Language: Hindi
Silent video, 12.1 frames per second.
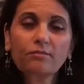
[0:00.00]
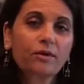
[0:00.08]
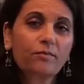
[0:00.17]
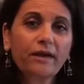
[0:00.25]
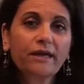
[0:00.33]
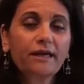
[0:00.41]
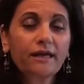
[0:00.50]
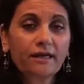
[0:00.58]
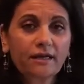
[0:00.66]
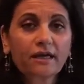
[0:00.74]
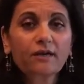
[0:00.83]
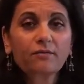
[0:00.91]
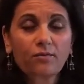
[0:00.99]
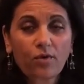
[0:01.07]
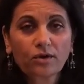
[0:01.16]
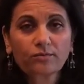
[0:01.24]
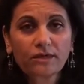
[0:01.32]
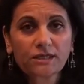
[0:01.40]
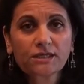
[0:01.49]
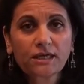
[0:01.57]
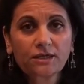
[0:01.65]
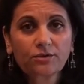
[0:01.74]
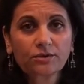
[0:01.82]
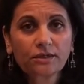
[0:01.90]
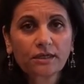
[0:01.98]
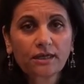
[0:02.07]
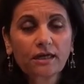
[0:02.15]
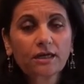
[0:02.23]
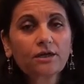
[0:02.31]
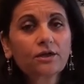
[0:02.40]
पर मेंटेन करने में बहुत परेशानी होती है